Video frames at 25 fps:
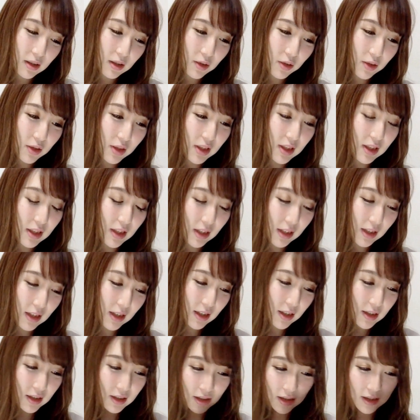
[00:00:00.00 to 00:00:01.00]
欲しいか
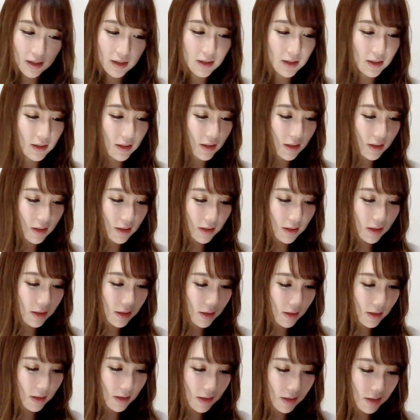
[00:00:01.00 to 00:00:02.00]
な。
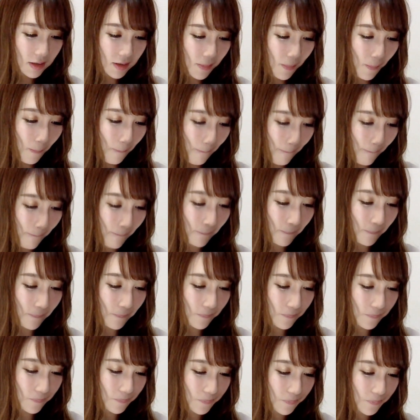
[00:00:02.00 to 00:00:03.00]
うん。
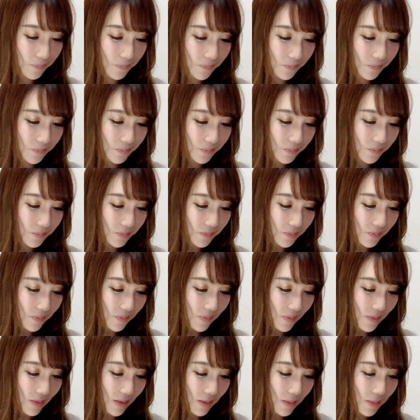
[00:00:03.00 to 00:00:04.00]

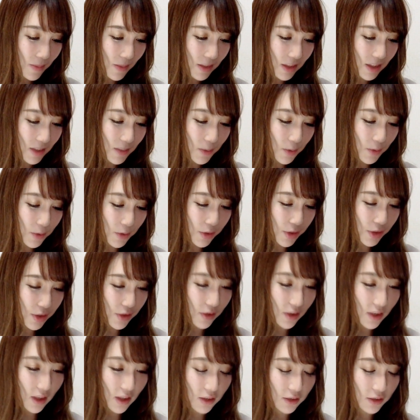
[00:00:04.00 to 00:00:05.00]
まあでも星
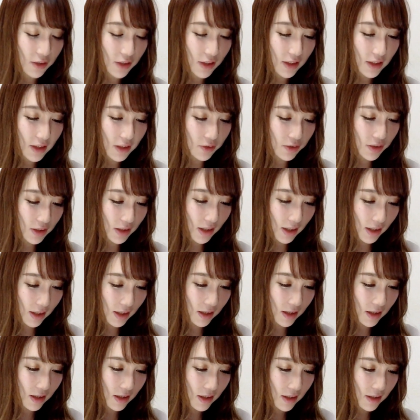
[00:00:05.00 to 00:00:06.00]
を確定なので
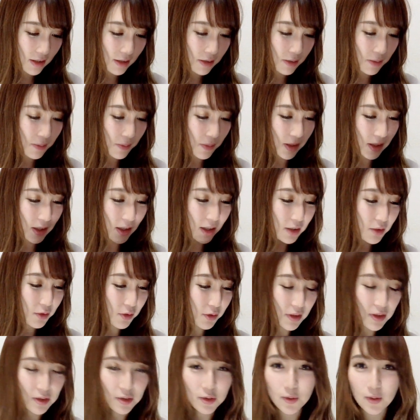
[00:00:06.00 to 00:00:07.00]
ね、まあ引い
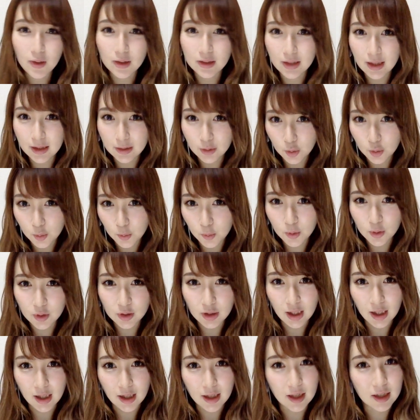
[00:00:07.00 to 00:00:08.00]
といて損はないと思うの
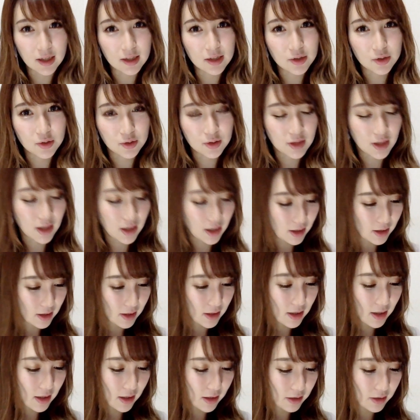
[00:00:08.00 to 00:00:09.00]
で、10
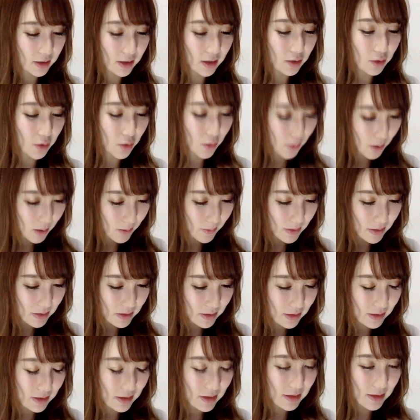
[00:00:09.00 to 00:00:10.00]
回、えー、したいと思いま
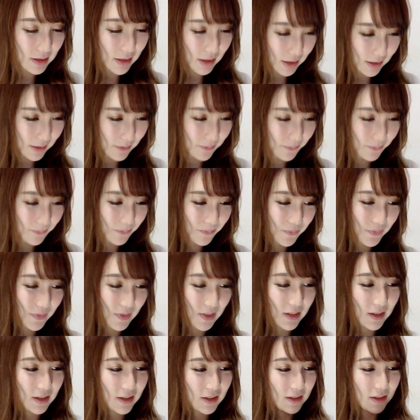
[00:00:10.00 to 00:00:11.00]
す。はい。
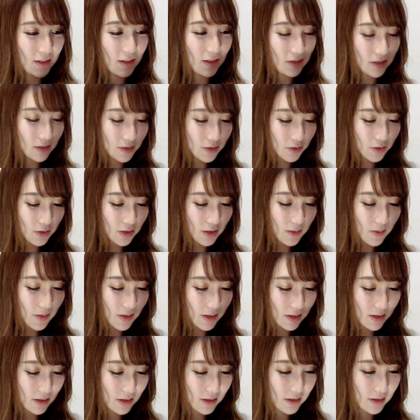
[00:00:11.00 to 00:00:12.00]
じゃあ早速いき
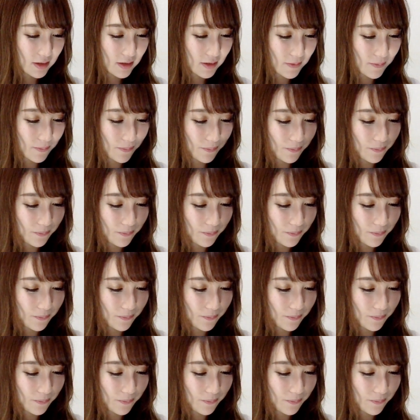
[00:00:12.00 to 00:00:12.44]
ます